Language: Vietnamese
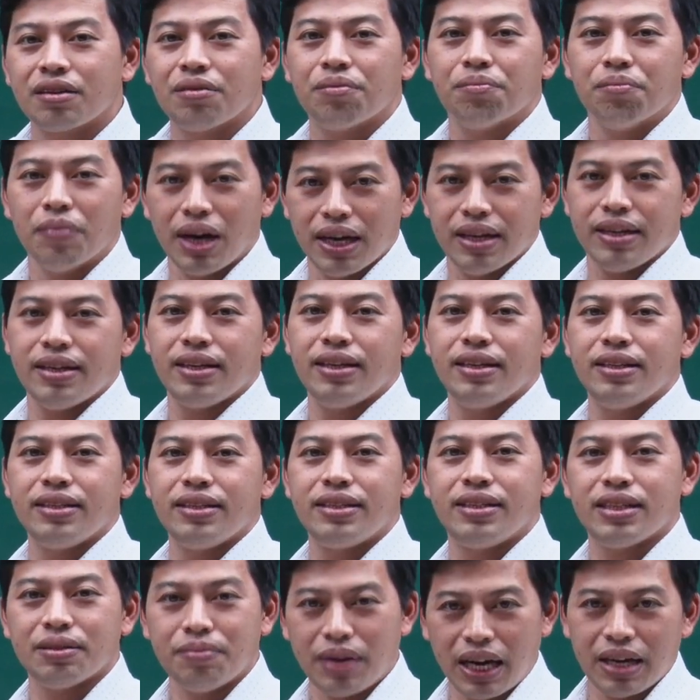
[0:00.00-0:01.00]
7
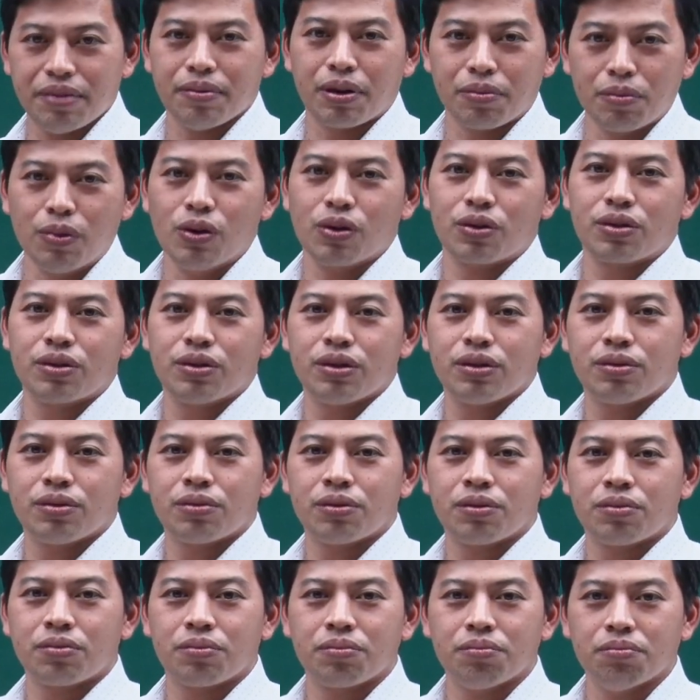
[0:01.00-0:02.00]
chia 7 bằng 1,
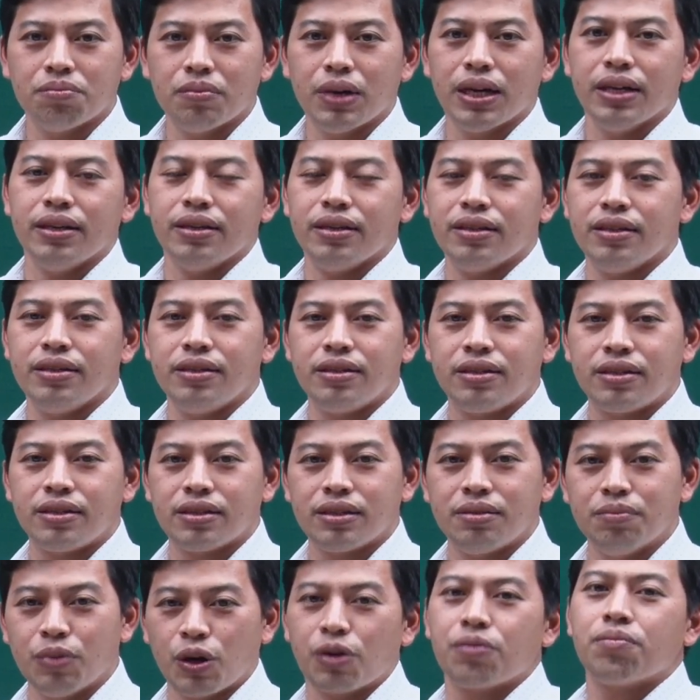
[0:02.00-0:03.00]
7
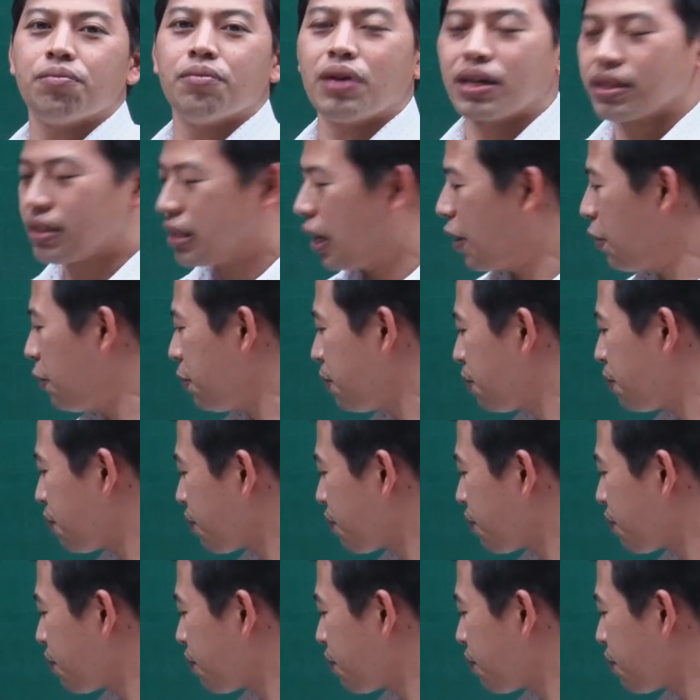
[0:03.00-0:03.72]
trừ 1 bằng 6.